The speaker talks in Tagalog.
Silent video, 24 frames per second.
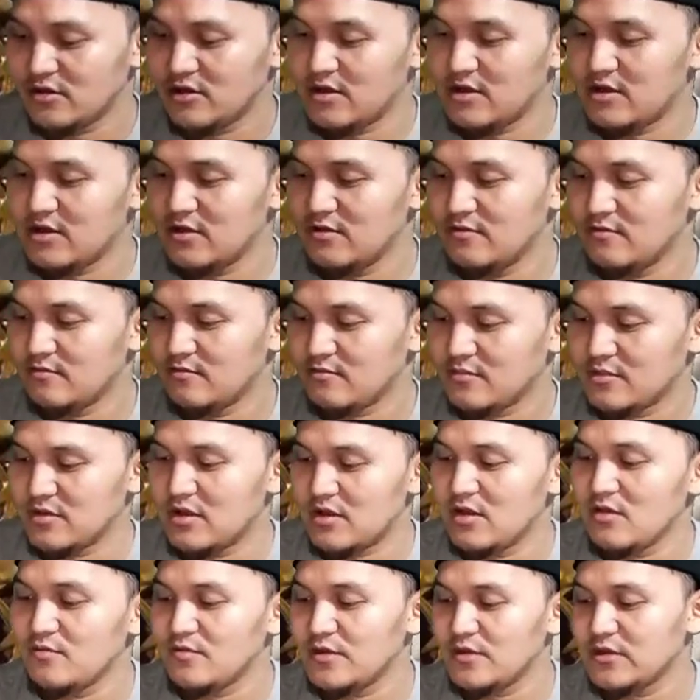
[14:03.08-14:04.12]
Yan.
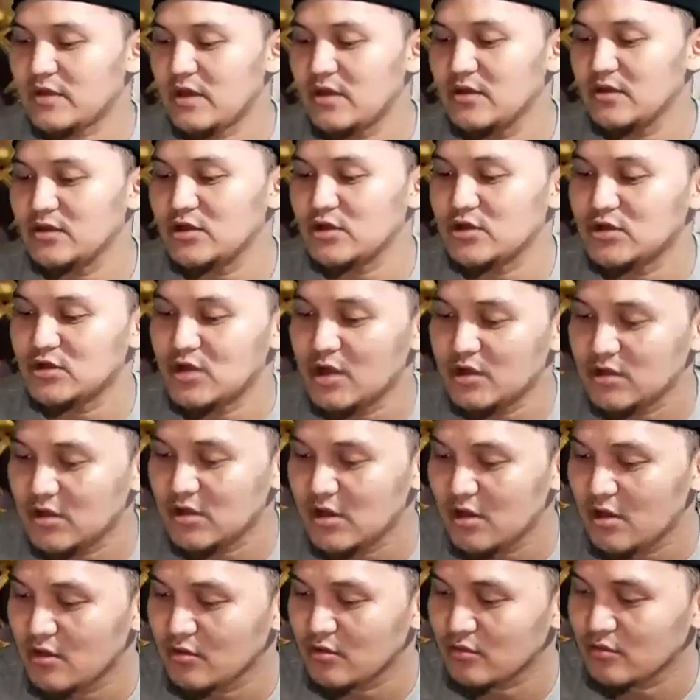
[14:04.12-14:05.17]
Madami pa tayo siya shout
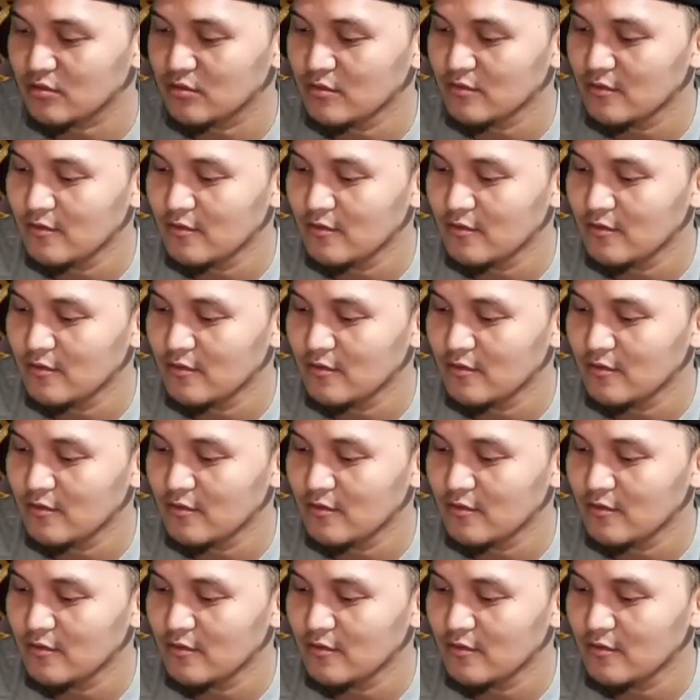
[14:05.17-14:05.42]
out.